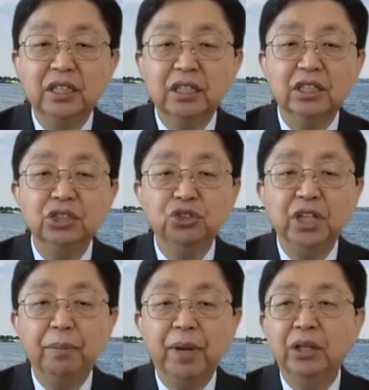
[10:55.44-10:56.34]
그
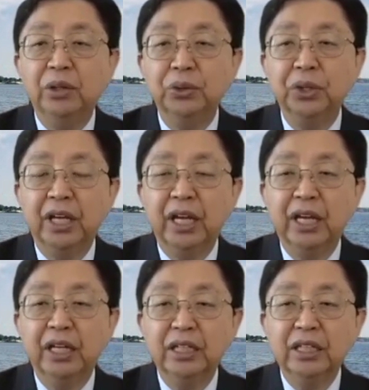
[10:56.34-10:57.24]
중에
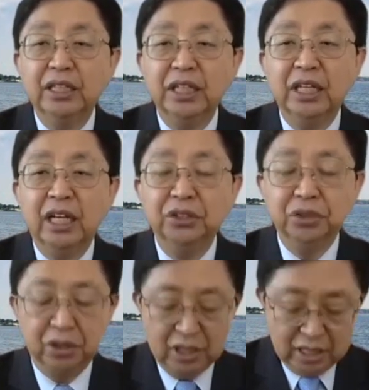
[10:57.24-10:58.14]
베드로에게
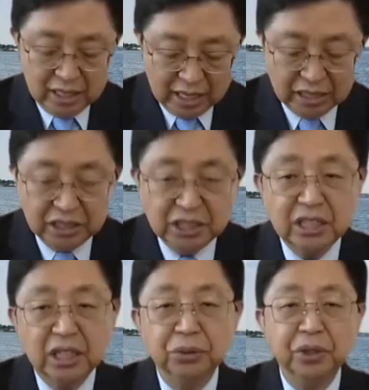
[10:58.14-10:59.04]
얘기하죠.
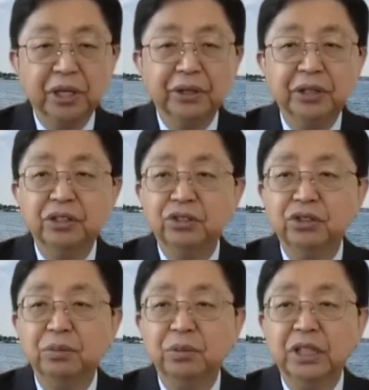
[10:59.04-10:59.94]
한시라도 깨어 있을
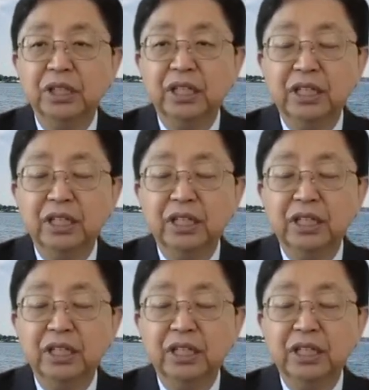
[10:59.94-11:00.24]
수 없느냐.